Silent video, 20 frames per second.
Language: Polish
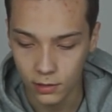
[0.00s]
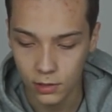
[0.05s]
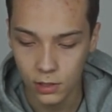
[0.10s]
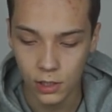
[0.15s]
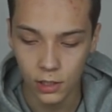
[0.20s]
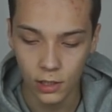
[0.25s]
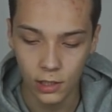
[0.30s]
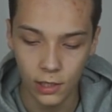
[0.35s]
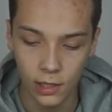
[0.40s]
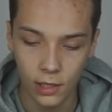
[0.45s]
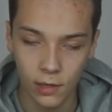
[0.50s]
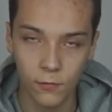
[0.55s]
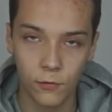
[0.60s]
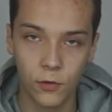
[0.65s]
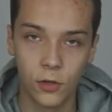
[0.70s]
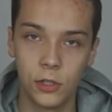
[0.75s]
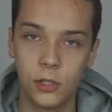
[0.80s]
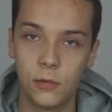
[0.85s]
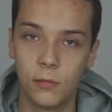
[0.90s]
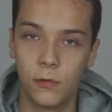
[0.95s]
Trzy klikiem
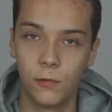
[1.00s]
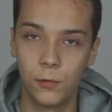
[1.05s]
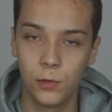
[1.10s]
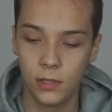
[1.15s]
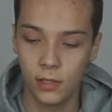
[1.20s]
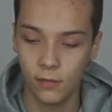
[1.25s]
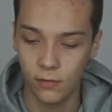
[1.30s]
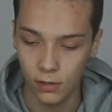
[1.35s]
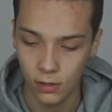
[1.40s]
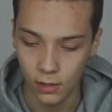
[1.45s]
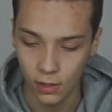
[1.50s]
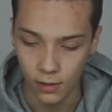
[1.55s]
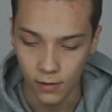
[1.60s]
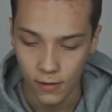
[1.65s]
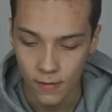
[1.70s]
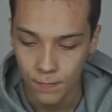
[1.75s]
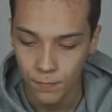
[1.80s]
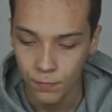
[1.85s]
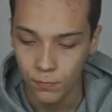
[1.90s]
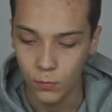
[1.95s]
wchodzimy w ustawienia,
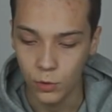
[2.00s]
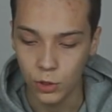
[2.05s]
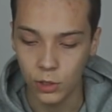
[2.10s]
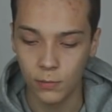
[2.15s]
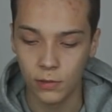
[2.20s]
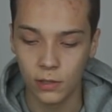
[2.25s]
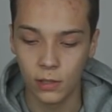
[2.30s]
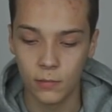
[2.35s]
możemy